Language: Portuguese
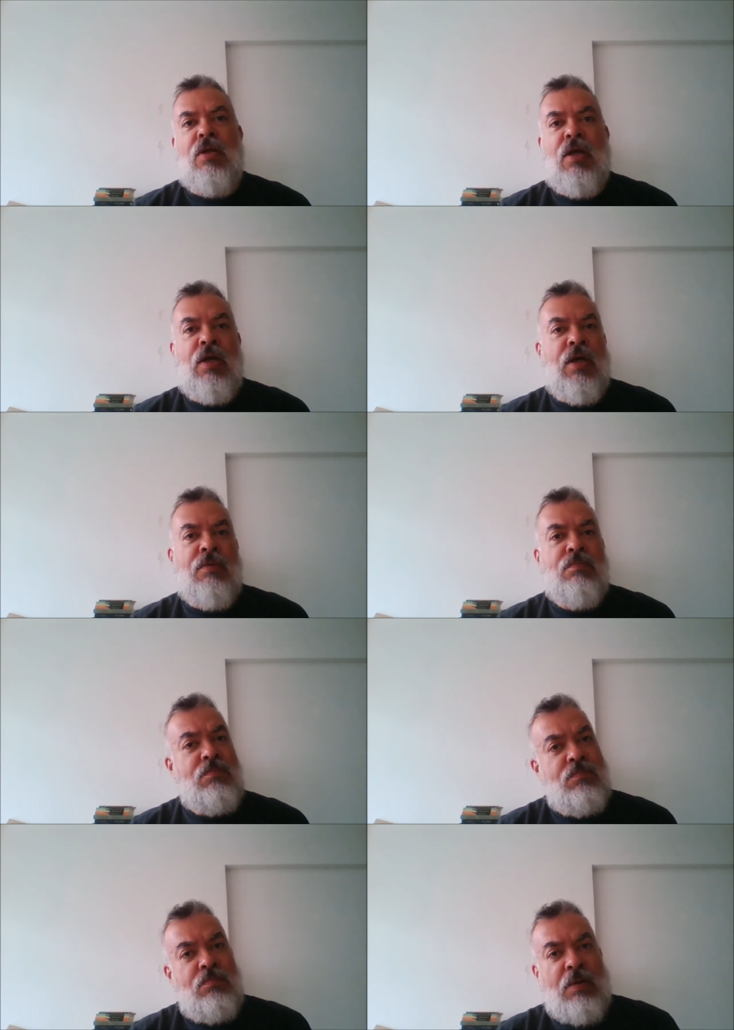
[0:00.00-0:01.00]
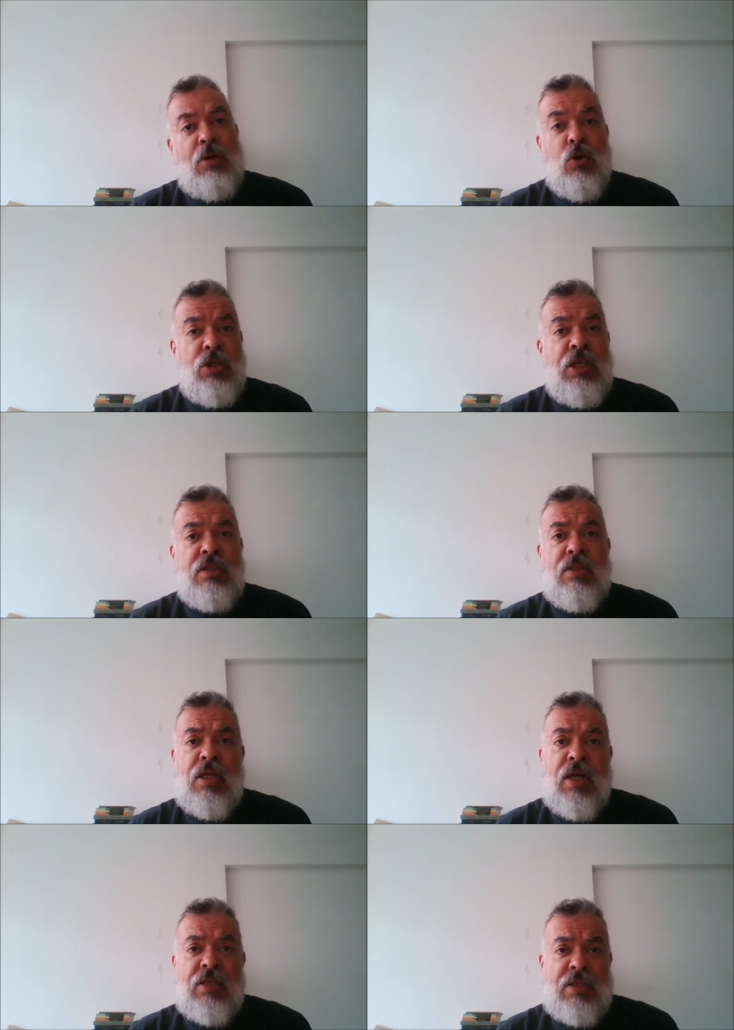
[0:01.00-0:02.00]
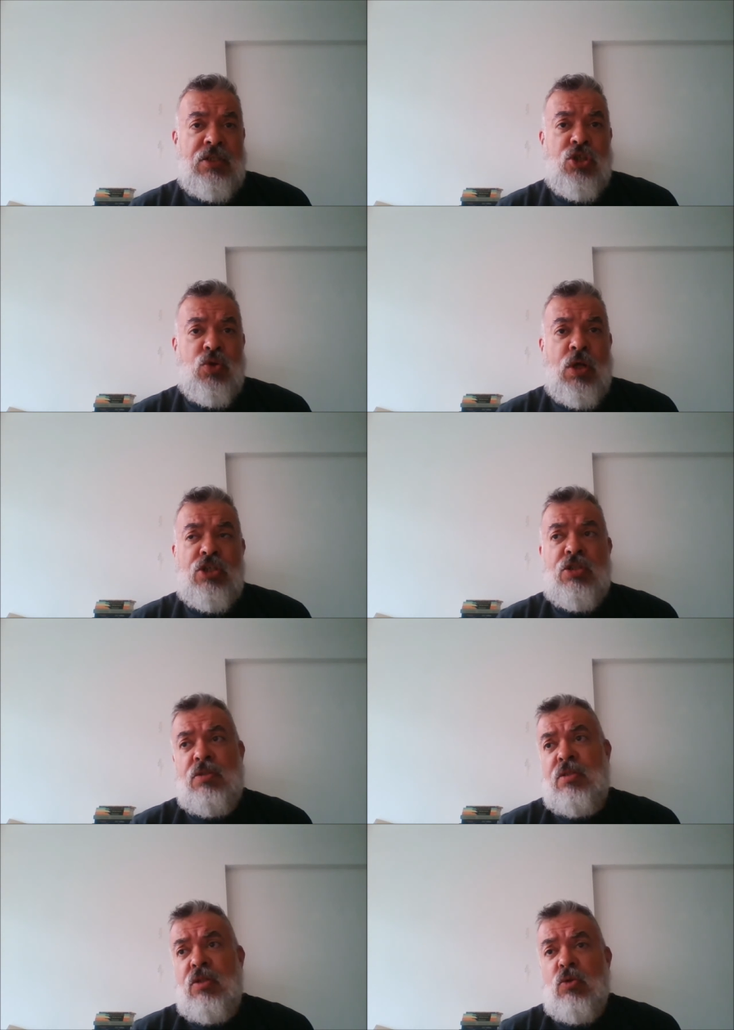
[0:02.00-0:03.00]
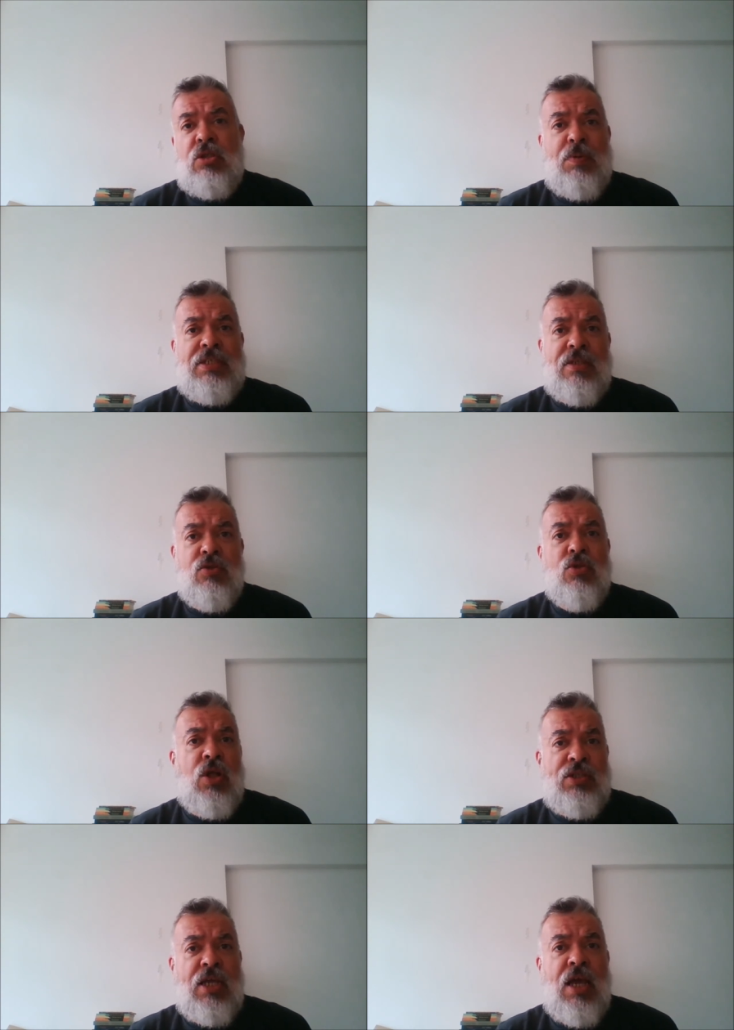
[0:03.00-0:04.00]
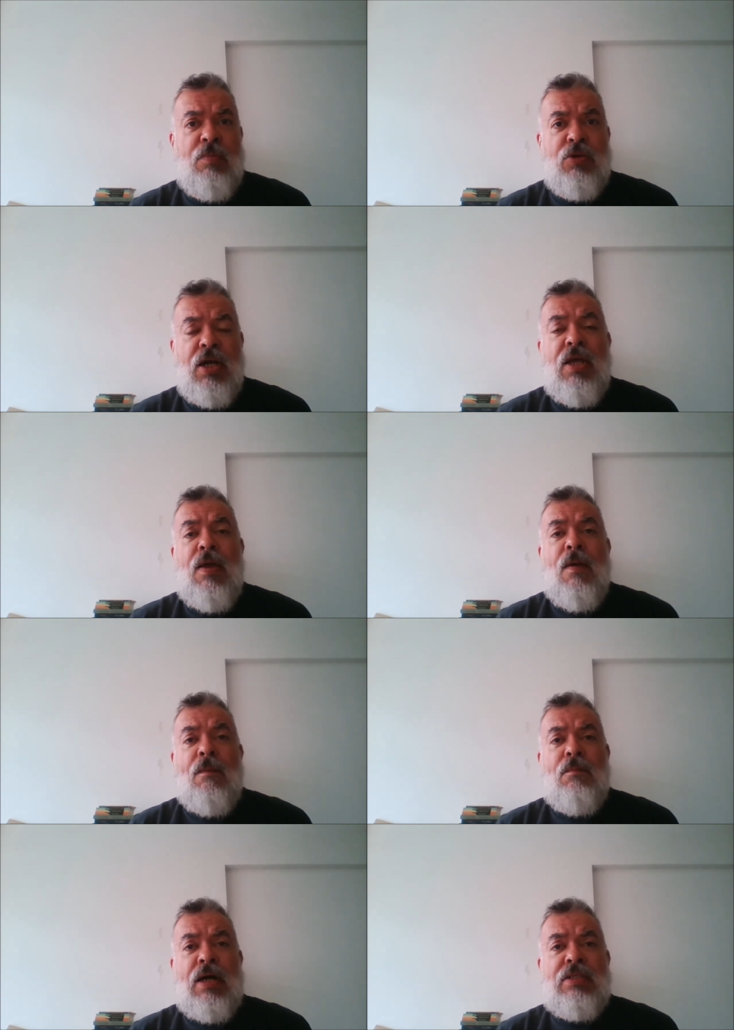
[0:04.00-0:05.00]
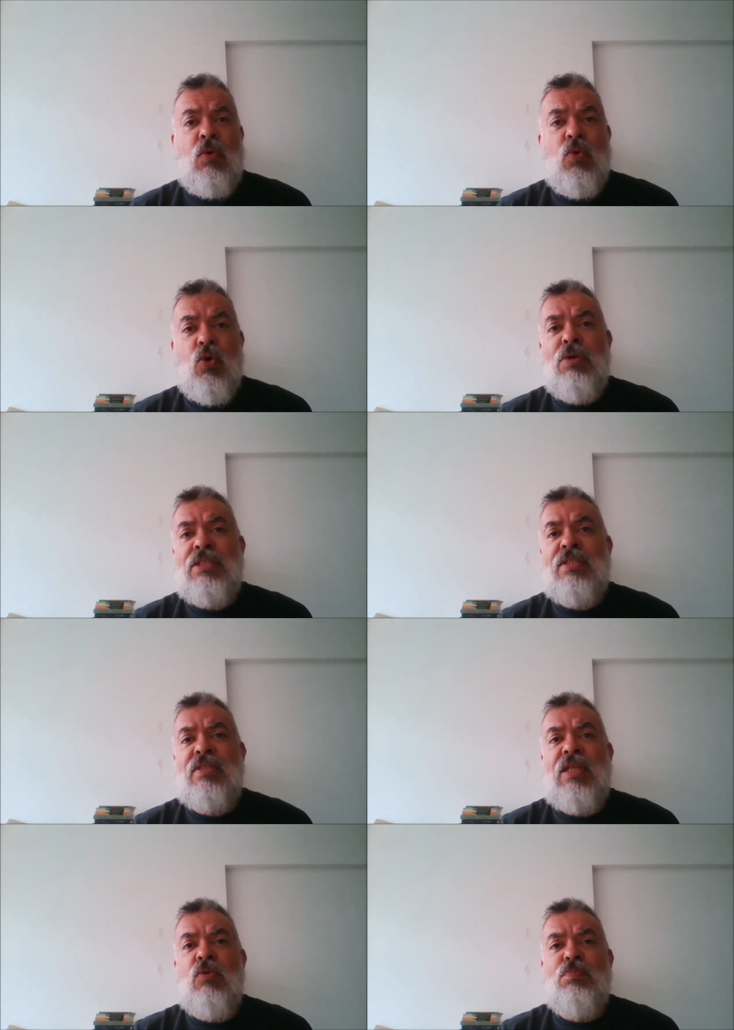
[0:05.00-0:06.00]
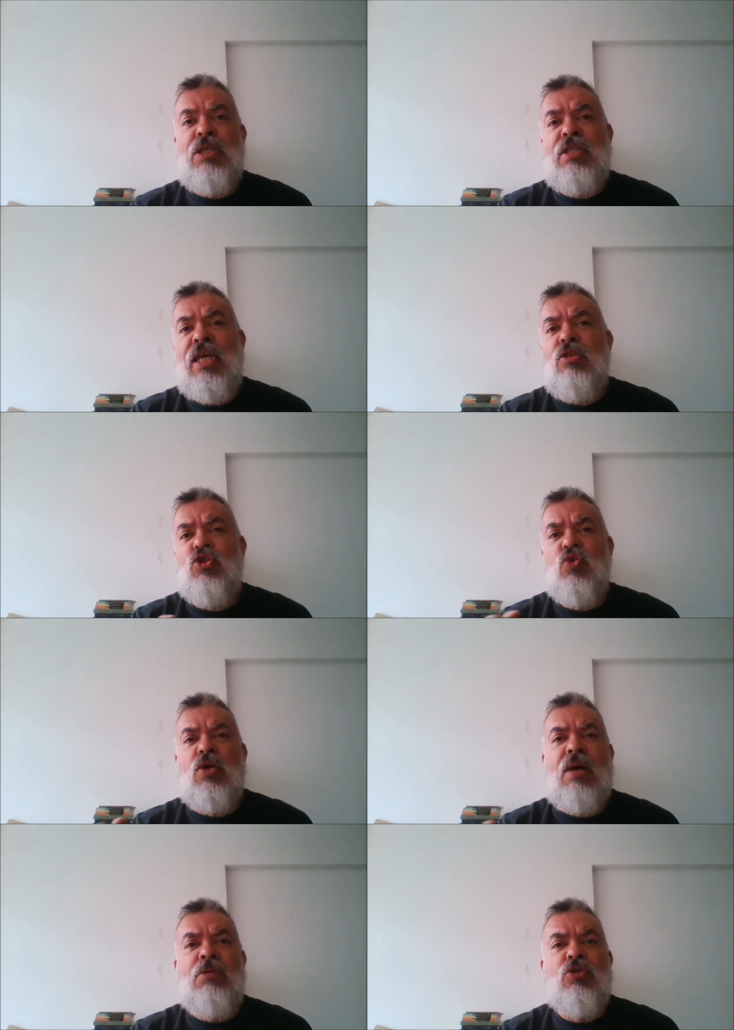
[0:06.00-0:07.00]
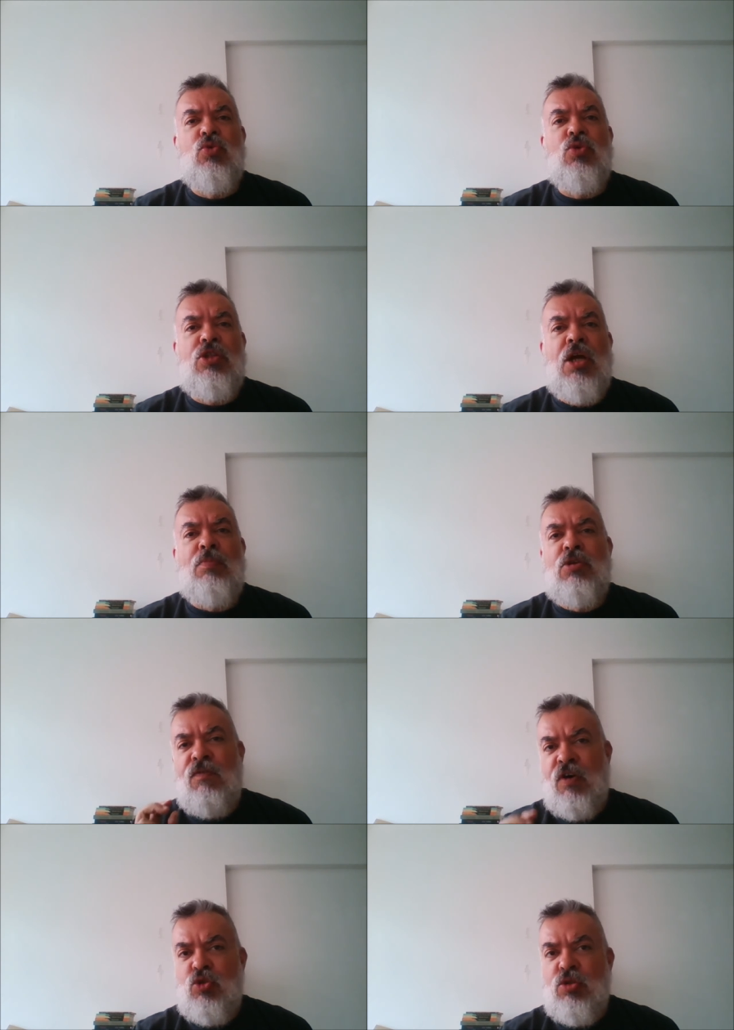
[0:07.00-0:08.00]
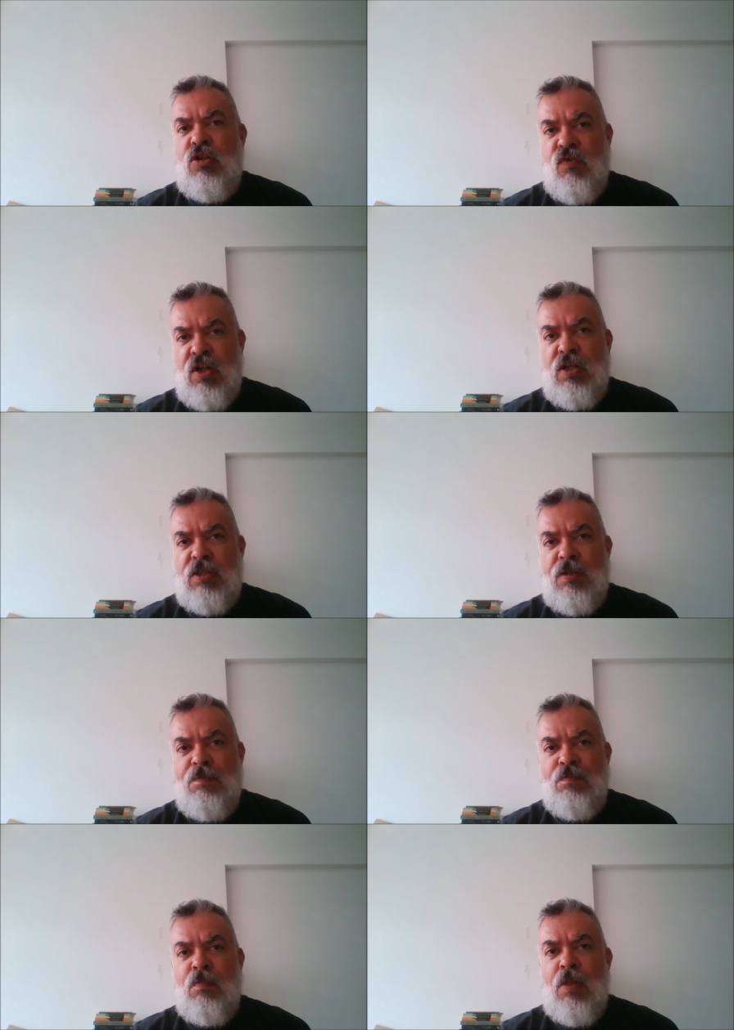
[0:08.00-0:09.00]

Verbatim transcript: É, a maioria delas, dessas histórias estão se passando na nossa época, mas algumas têm um pequeno deslocamento no tempo que faz toda a diferença.